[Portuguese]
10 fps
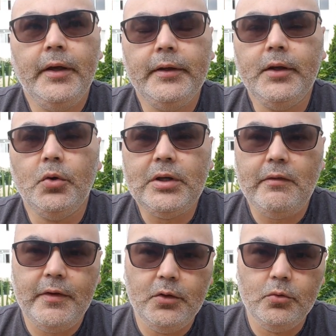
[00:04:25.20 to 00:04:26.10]
Então eu
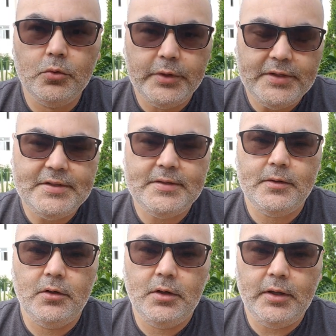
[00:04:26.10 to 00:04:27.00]
estava vendo um REITs
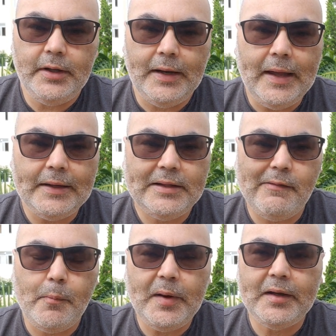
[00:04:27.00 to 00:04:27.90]
é, lá que
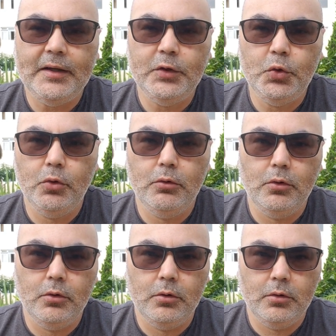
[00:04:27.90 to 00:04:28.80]
estava
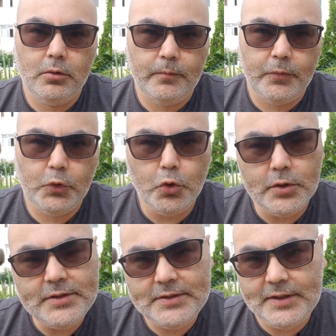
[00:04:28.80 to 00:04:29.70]
pagando
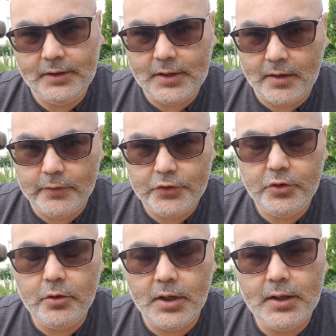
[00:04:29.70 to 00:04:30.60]
12 centavos
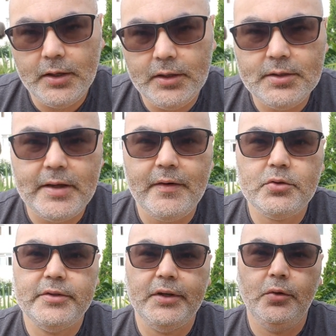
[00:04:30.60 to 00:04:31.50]
de dólar e estava
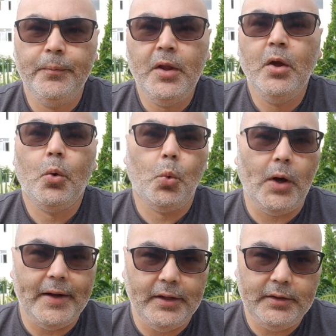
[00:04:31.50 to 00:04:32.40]
custando
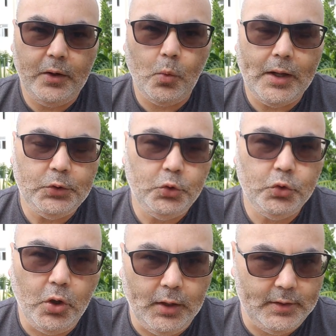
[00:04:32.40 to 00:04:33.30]
44
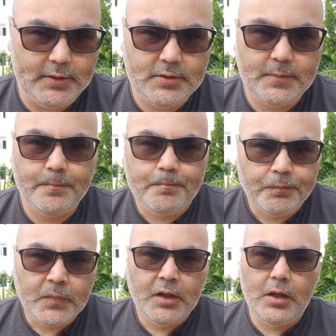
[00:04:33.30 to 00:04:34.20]
dólares.
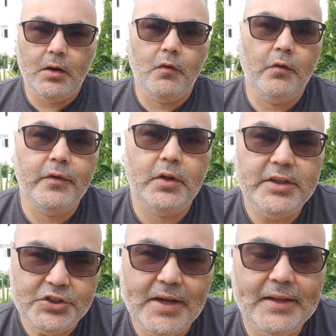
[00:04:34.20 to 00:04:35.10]
Eu vou, vou
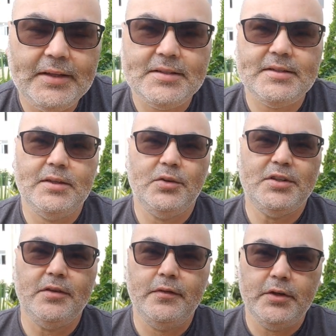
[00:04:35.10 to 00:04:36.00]
deixar na descrição
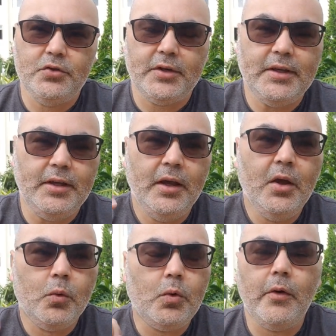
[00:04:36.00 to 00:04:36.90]
desse vídeo aqui
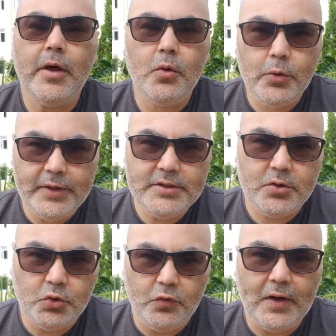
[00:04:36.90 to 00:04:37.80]
qual é o REITs
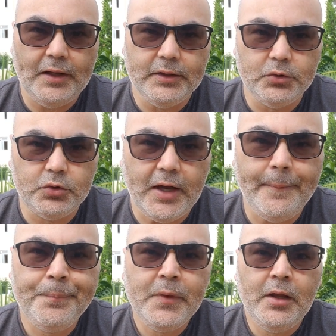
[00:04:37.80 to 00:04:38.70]
que eu estou falando,
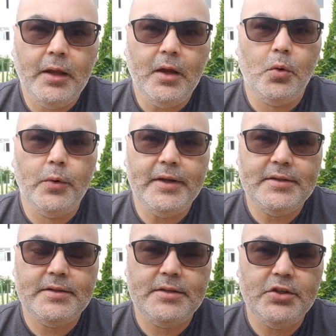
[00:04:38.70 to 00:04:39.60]
tá? É um
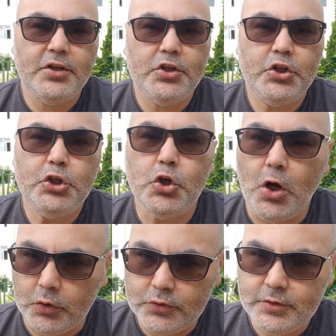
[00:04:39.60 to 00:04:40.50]
REITs de
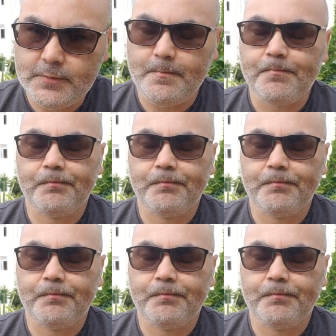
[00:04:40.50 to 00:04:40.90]
tijolos.